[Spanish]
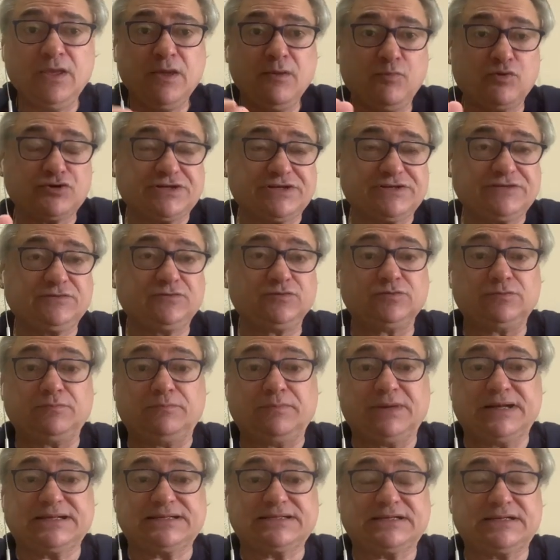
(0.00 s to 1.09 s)
Pues esto,
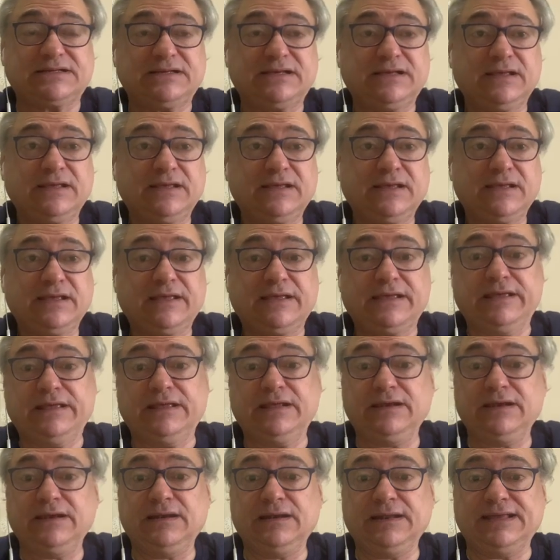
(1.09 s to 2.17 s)
más
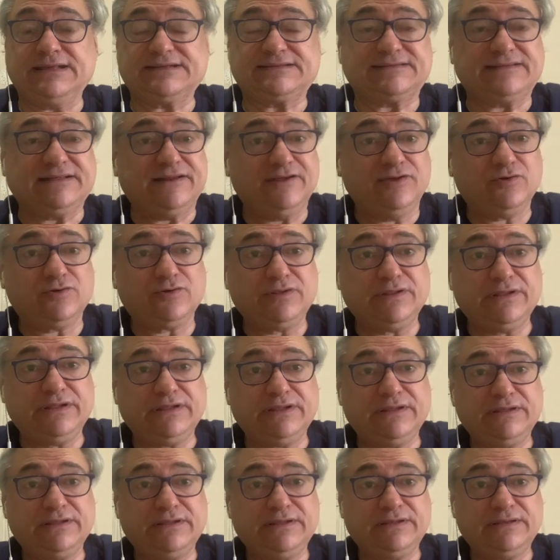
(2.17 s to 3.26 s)
el exterior
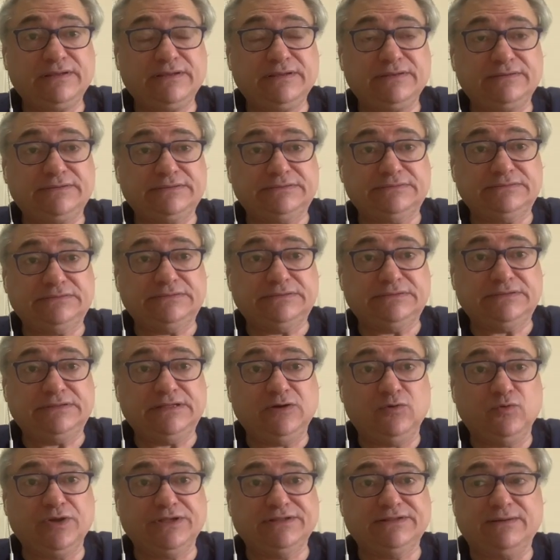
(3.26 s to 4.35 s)
de, de
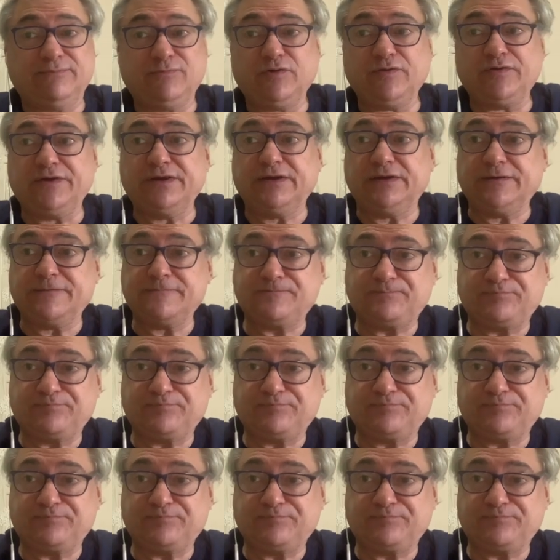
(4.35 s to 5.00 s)
Luquita Modric